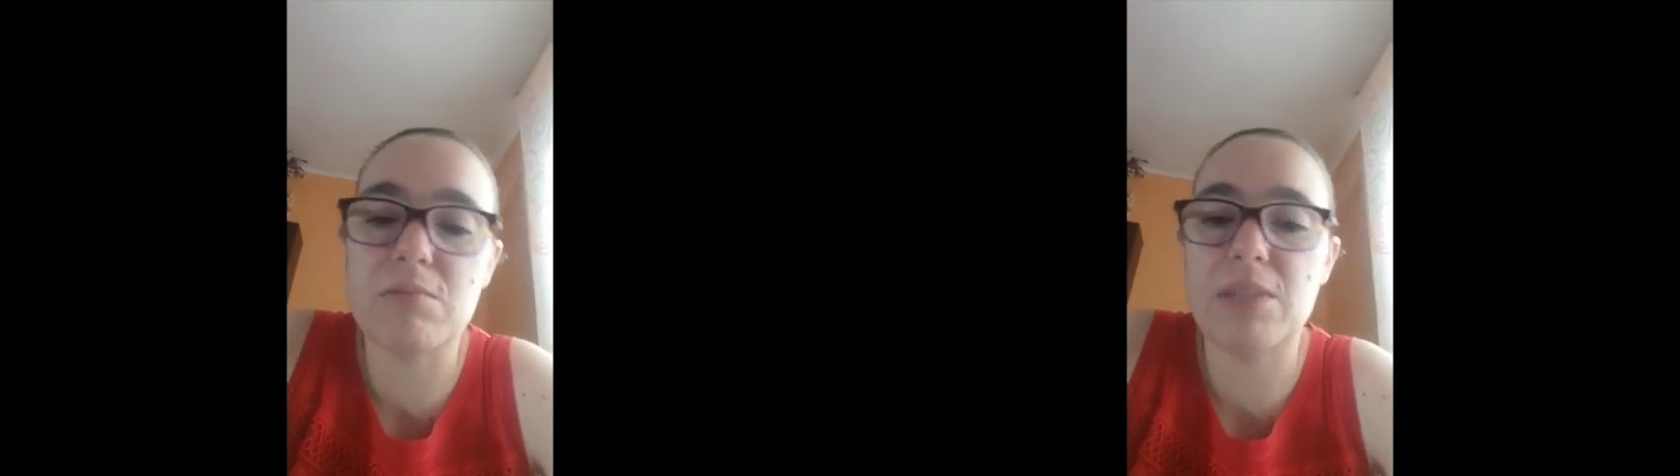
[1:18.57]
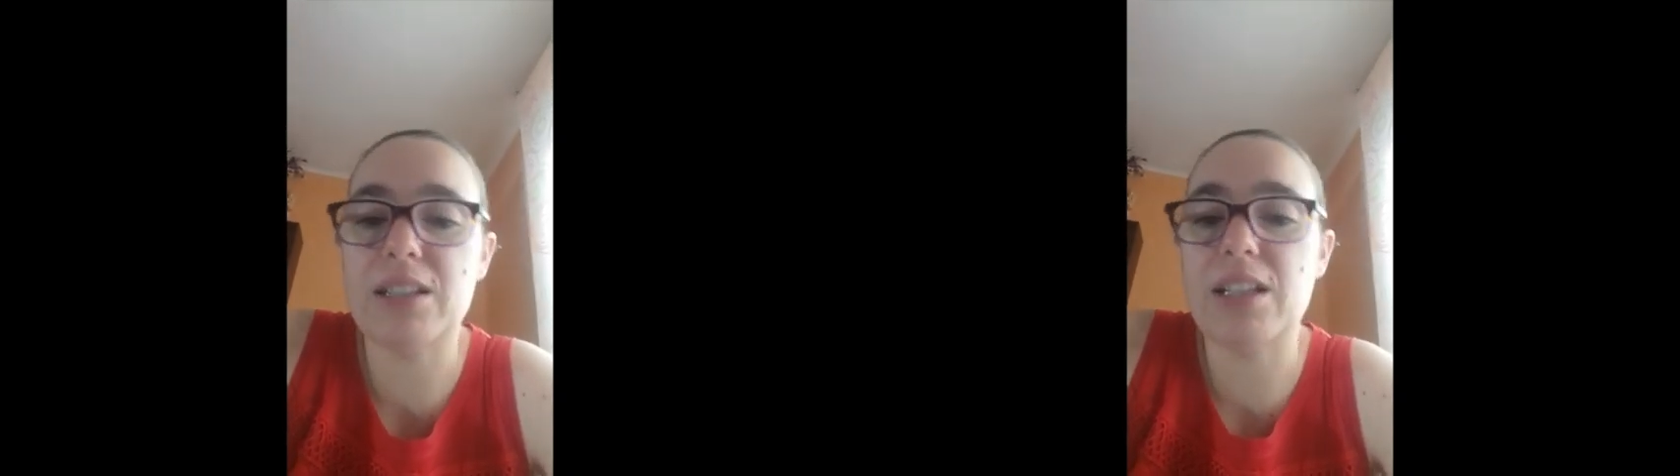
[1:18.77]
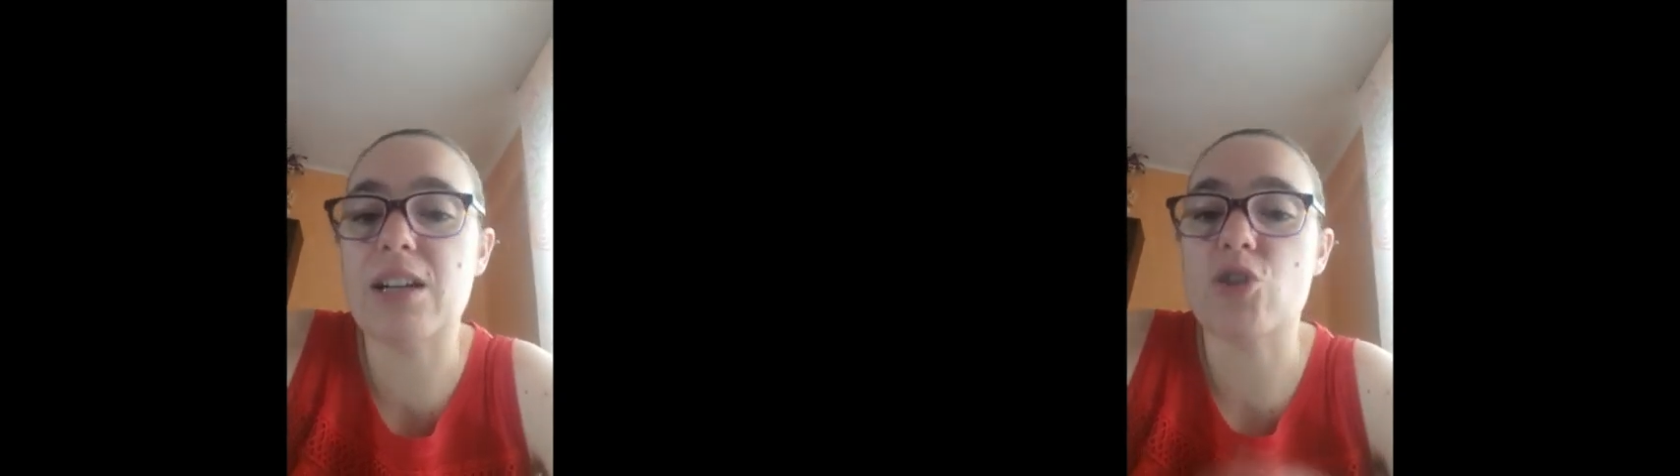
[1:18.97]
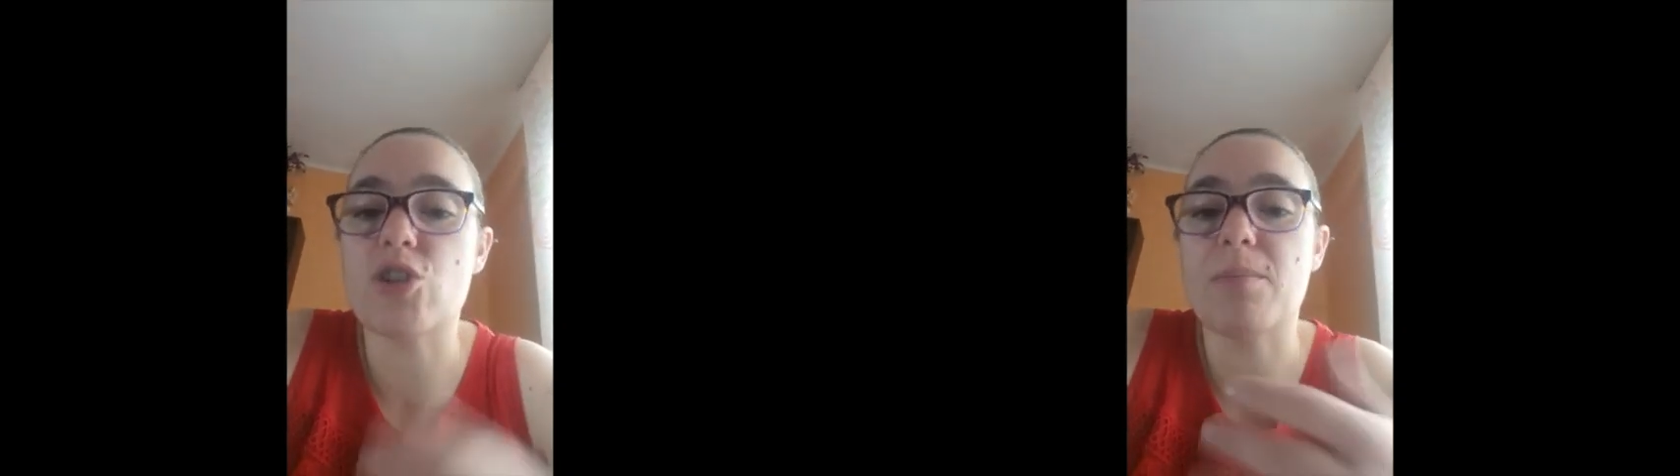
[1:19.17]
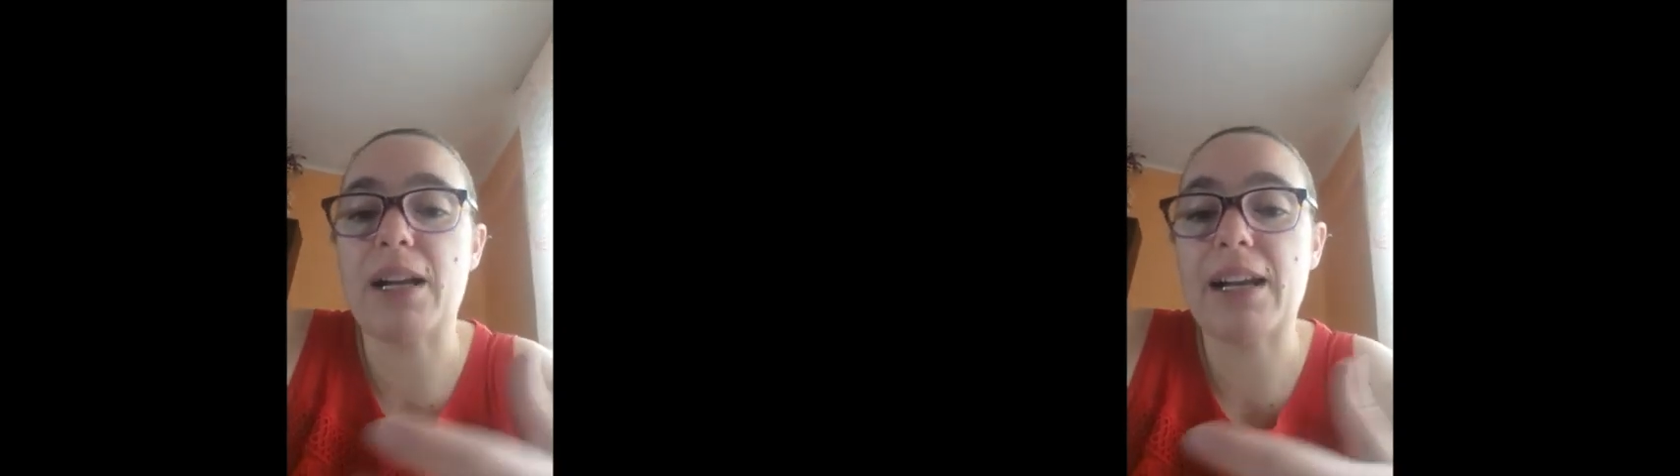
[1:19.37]
mantenernos
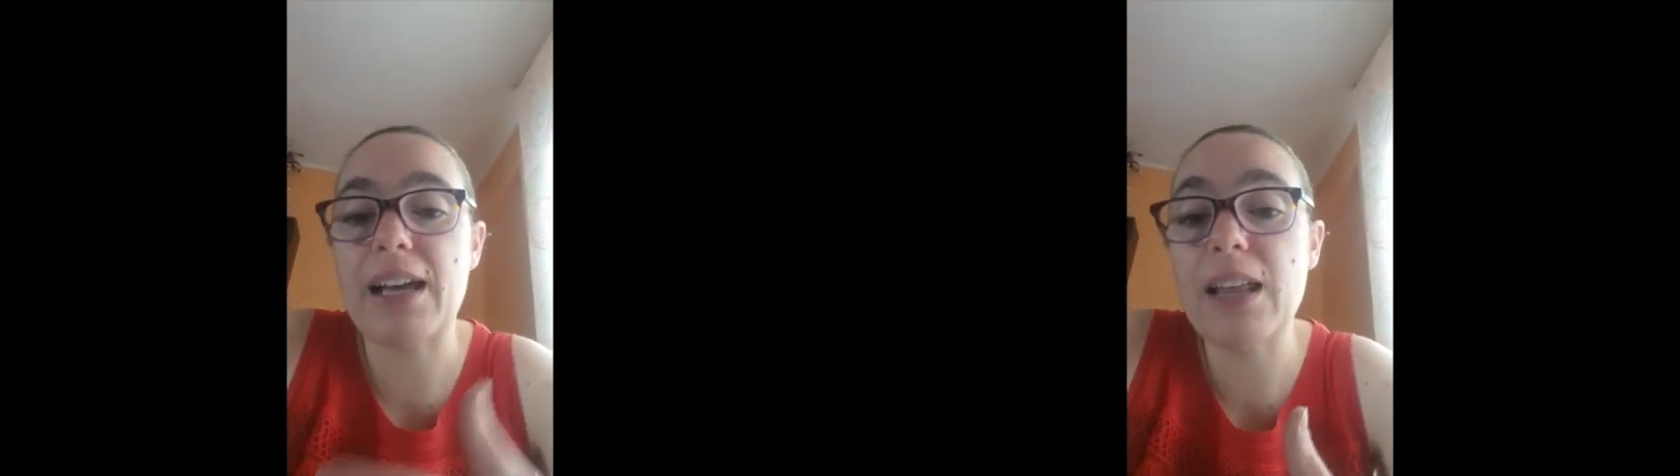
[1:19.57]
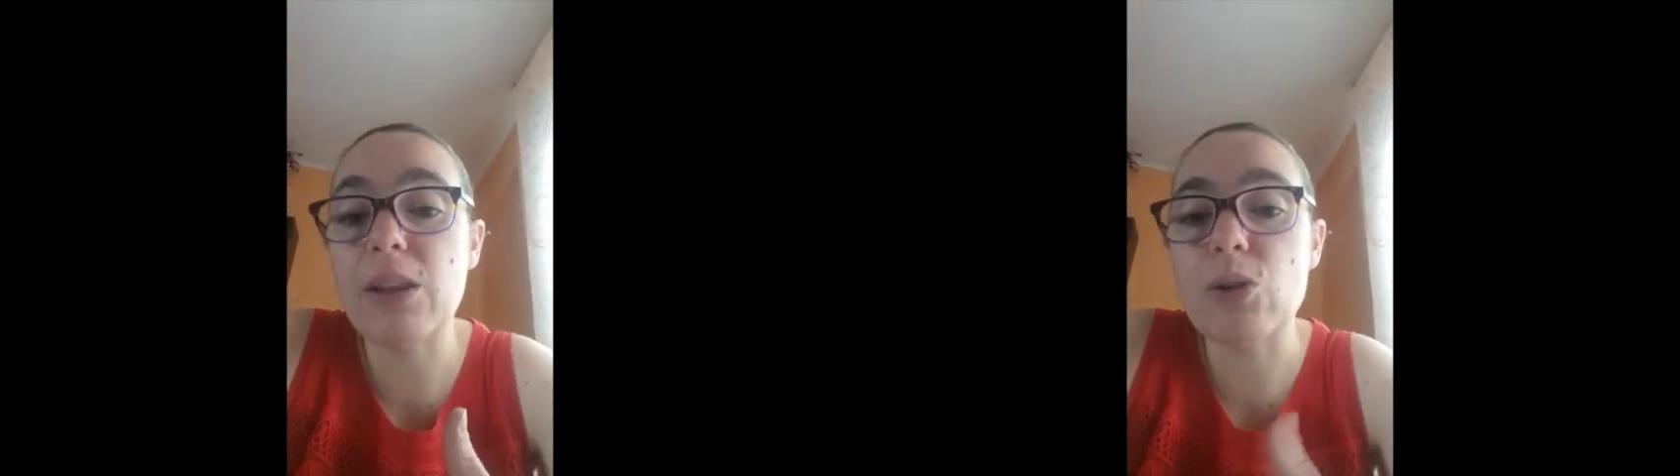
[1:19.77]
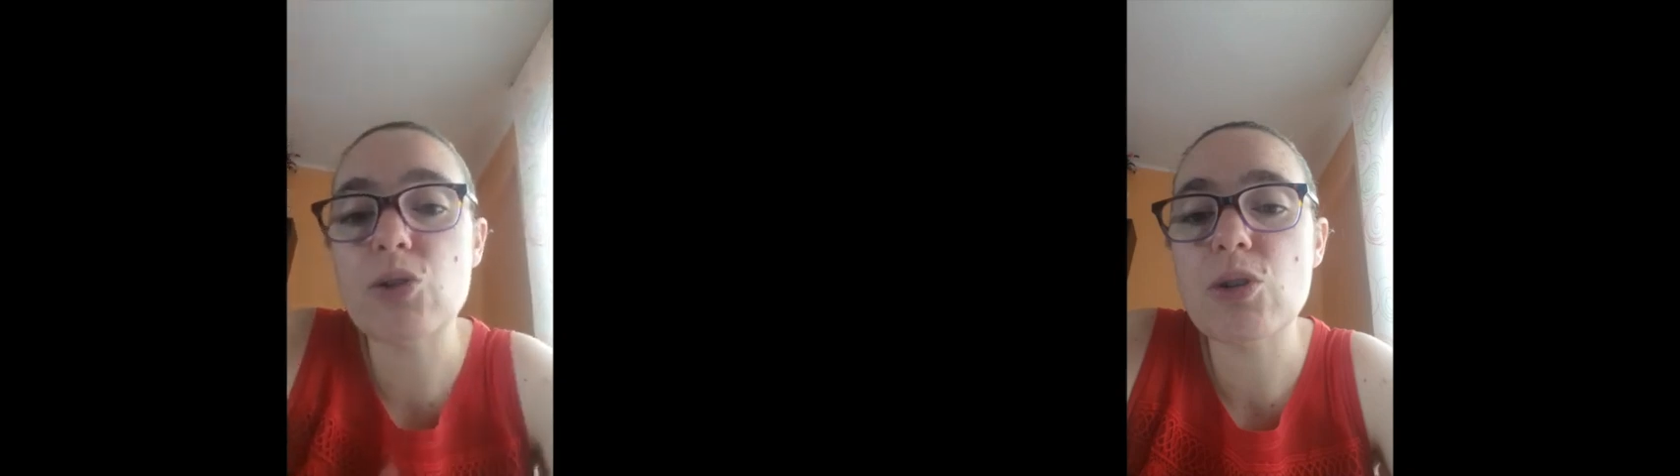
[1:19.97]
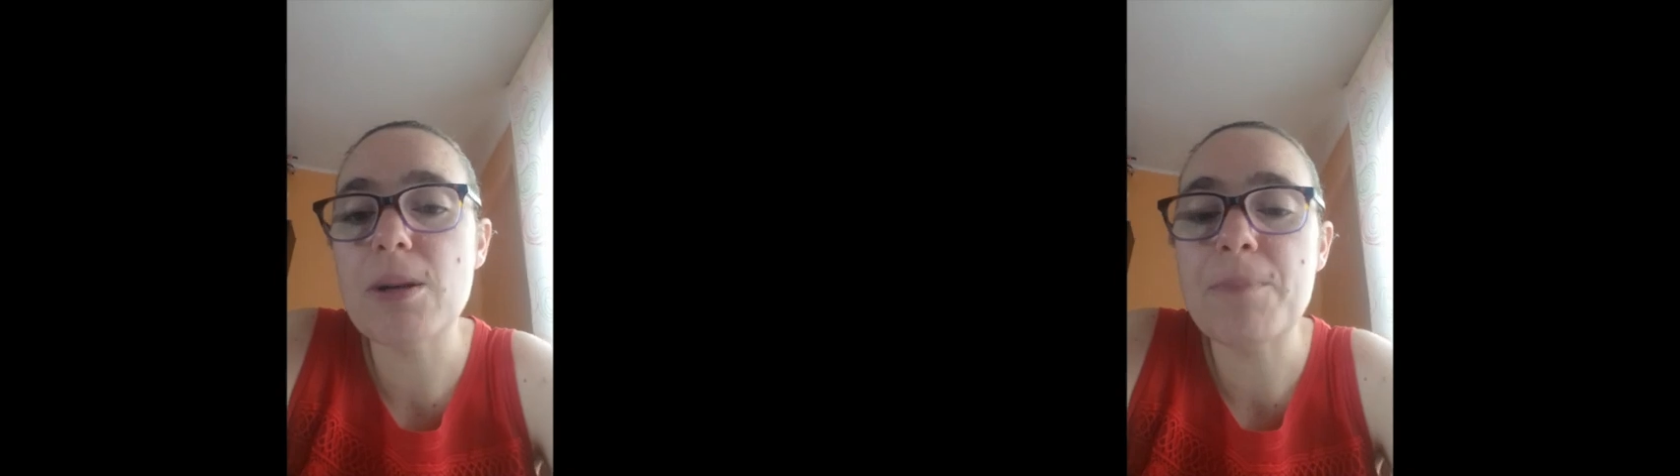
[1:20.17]
siempre alejados,